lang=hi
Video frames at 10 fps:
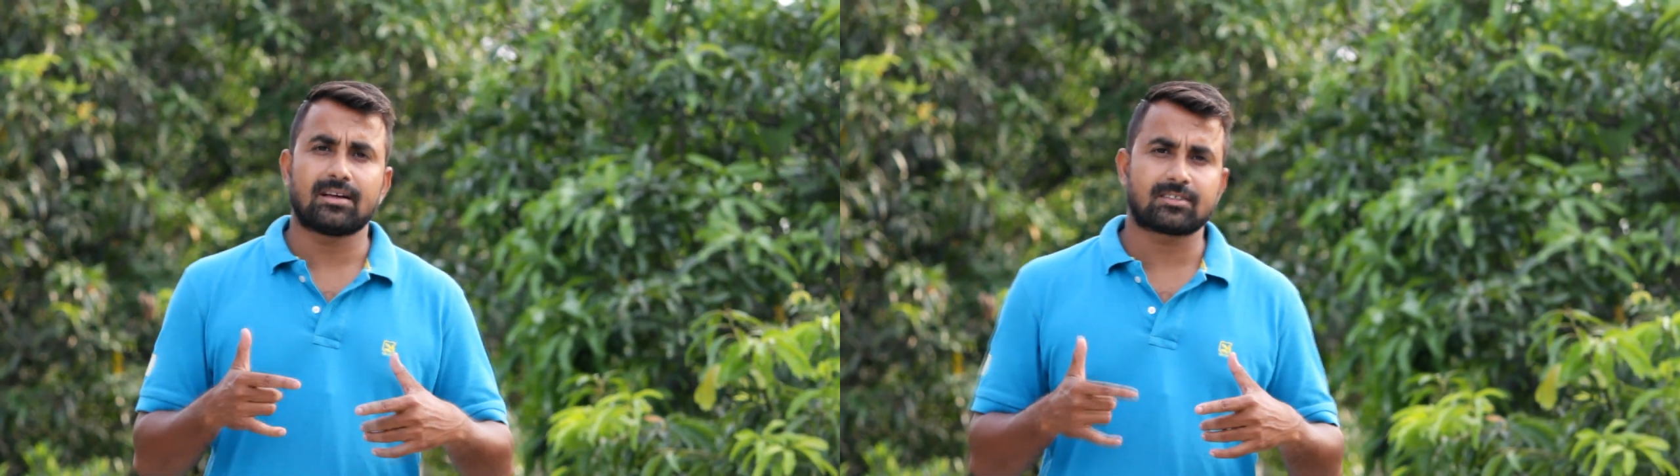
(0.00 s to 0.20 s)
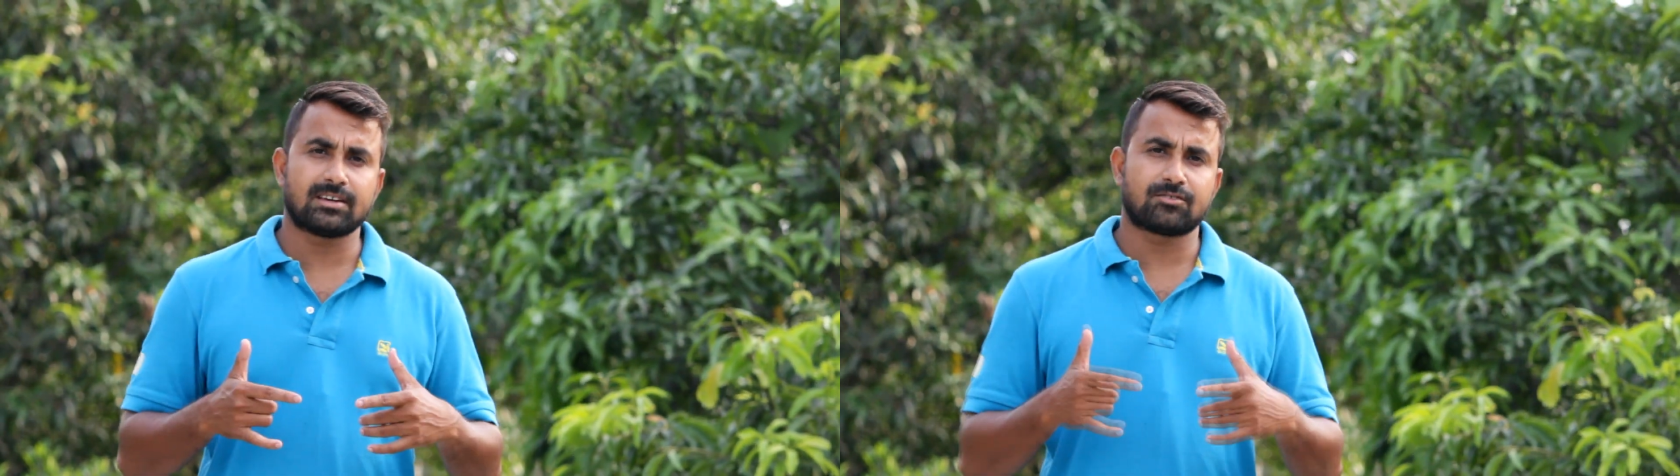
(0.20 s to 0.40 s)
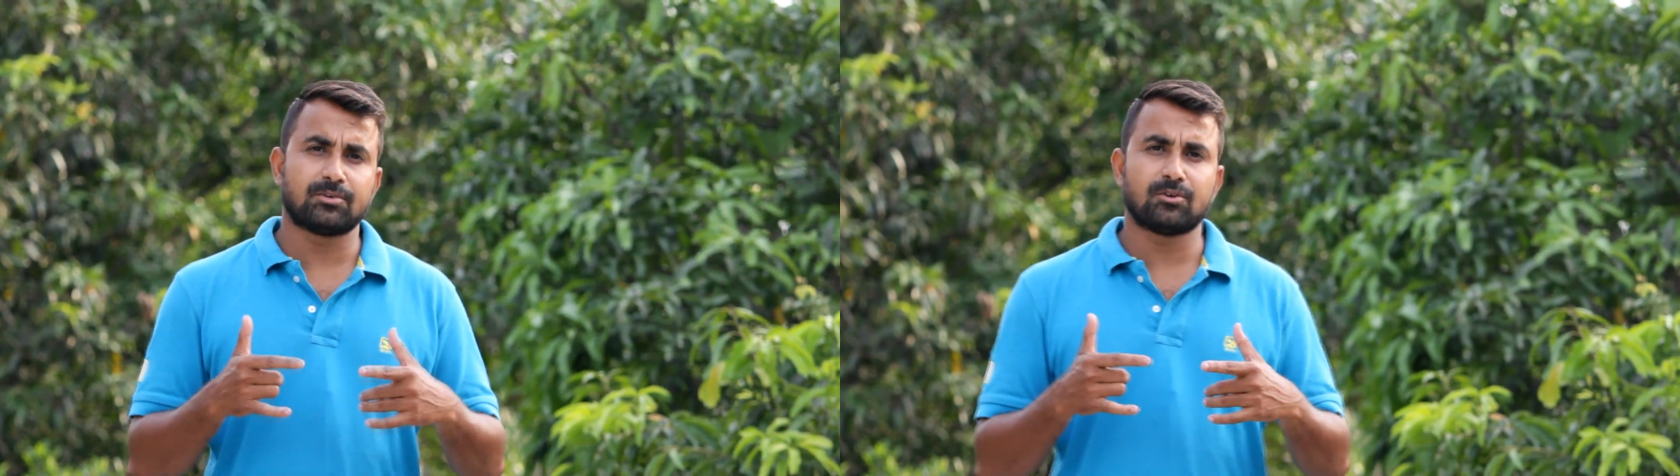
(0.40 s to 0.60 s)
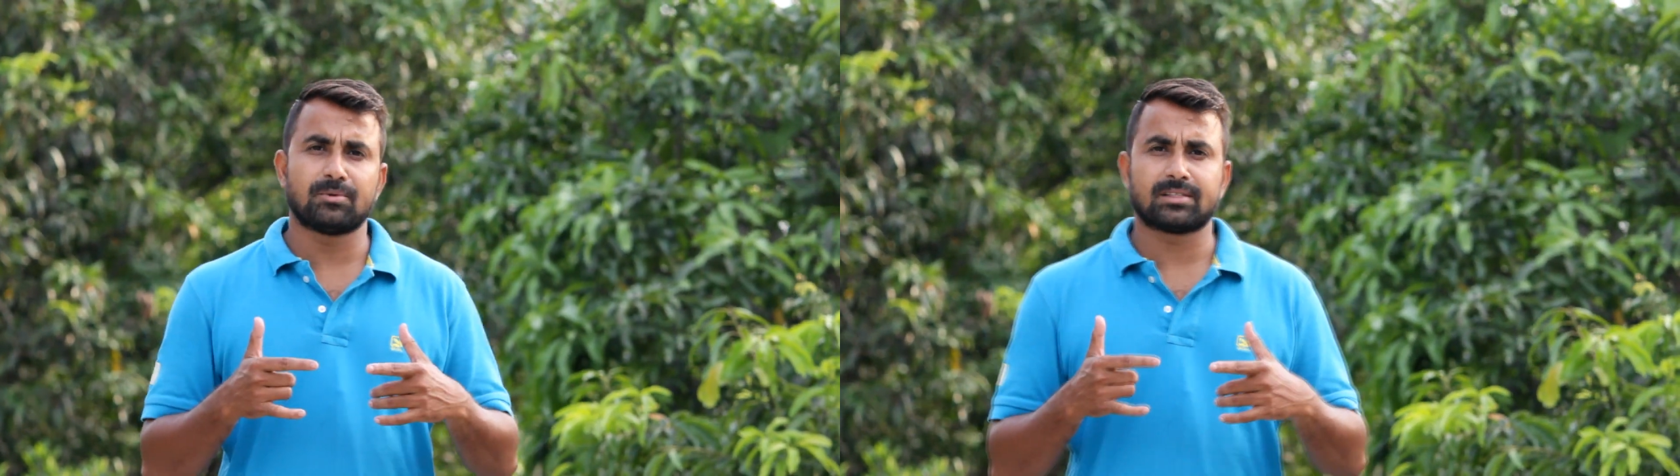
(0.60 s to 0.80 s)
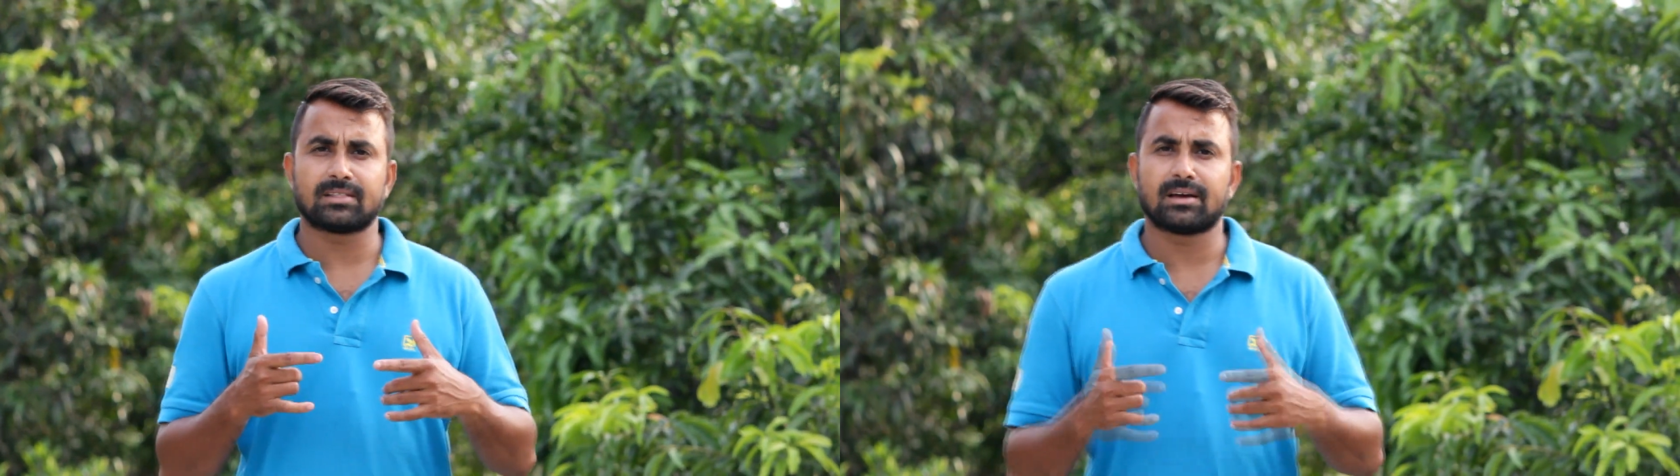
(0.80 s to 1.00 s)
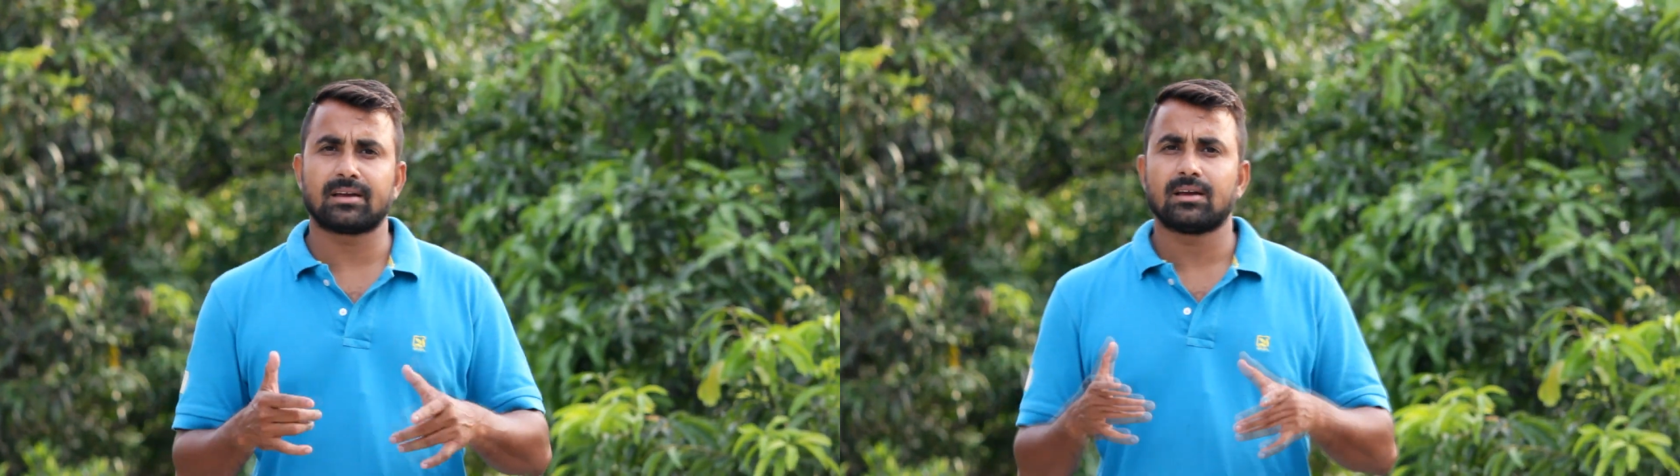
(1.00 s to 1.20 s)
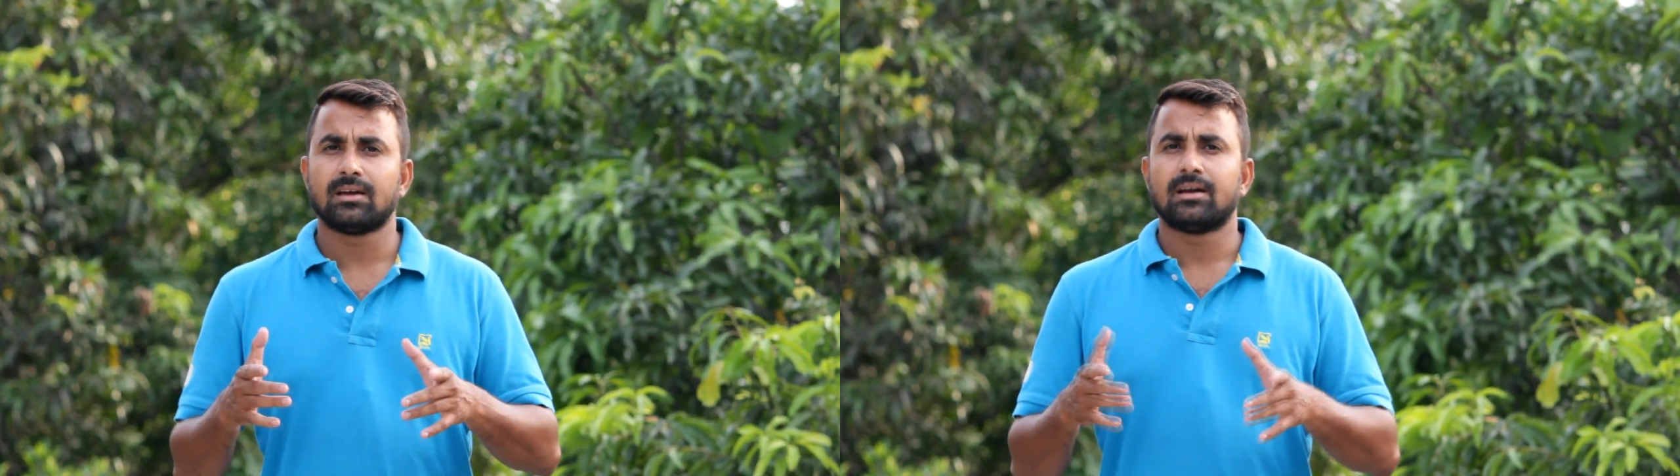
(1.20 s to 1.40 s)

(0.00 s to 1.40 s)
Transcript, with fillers: आज के इस वीडियो में इतना ही